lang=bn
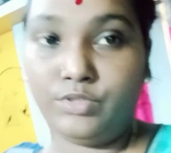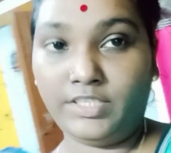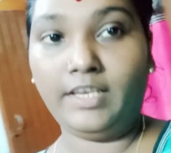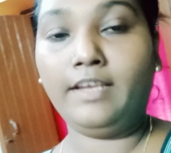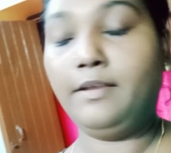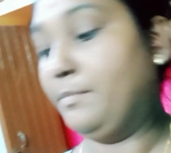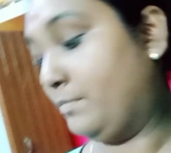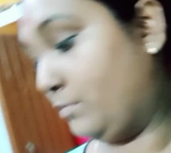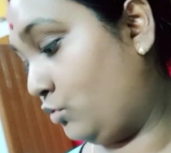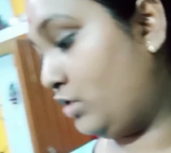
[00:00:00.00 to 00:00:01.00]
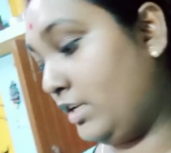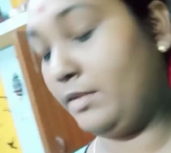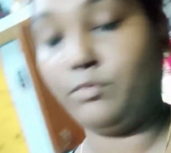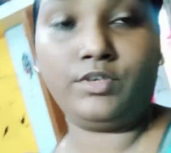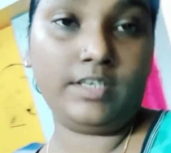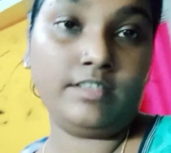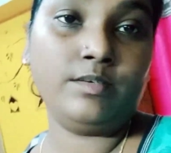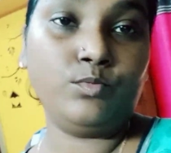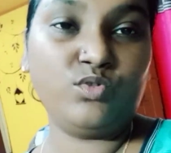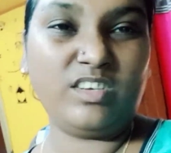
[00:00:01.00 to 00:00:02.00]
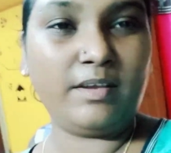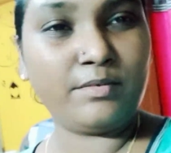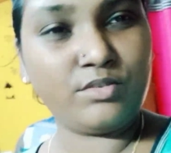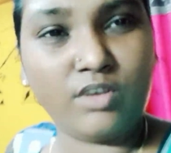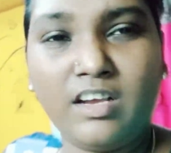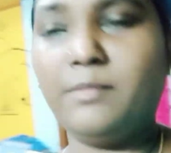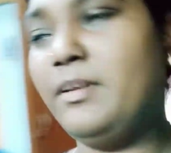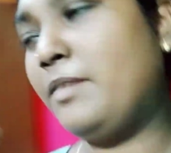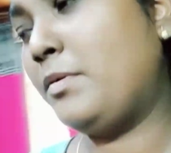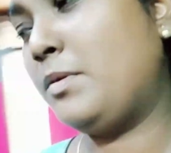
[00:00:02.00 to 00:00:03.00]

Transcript: গুছিয়ে মুছে নেব ঠিক আছে সকালবেলা